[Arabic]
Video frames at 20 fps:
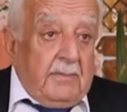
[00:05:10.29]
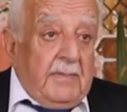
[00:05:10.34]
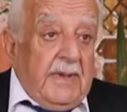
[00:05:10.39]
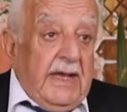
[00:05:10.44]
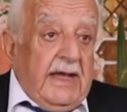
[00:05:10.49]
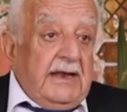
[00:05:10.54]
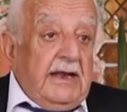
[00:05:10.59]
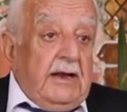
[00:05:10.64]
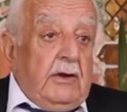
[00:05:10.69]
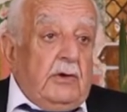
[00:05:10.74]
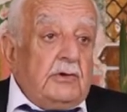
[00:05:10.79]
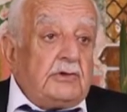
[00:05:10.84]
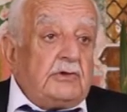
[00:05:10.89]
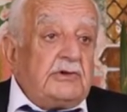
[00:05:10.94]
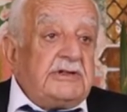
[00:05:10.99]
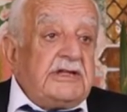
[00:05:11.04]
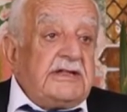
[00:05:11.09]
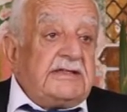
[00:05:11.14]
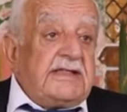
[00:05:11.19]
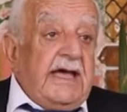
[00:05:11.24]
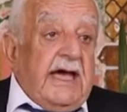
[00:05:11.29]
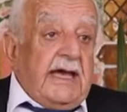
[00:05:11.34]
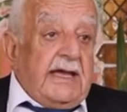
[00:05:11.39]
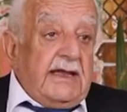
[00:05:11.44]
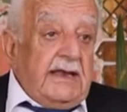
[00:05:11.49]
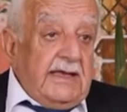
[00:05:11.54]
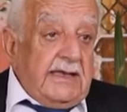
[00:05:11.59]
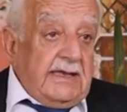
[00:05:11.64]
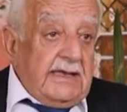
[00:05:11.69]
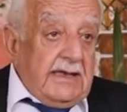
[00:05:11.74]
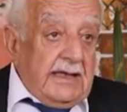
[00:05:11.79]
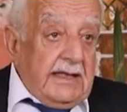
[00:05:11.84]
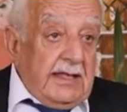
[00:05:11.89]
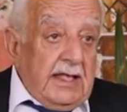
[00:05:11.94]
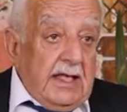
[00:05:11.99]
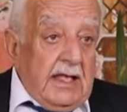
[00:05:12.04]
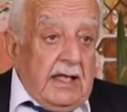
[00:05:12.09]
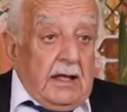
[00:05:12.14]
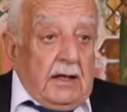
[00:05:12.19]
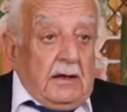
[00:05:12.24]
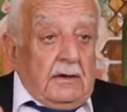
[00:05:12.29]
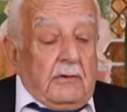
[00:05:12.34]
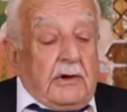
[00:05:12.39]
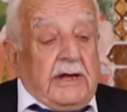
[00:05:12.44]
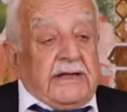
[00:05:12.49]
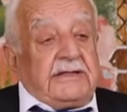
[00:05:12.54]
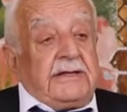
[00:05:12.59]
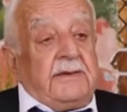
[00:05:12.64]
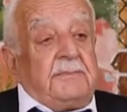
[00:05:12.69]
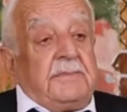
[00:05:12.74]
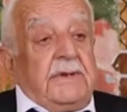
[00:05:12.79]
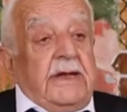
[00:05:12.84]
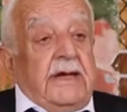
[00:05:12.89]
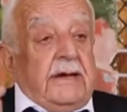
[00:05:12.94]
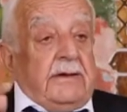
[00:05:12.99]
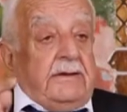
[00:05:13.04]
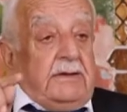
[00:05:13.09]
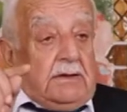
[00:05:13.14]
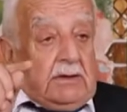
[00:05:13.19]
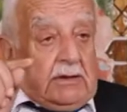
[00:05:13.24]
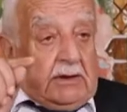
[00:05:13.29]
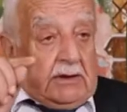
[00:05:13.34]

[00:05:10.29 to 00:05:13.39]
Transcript: بين الحدود الداخليه وكتبنا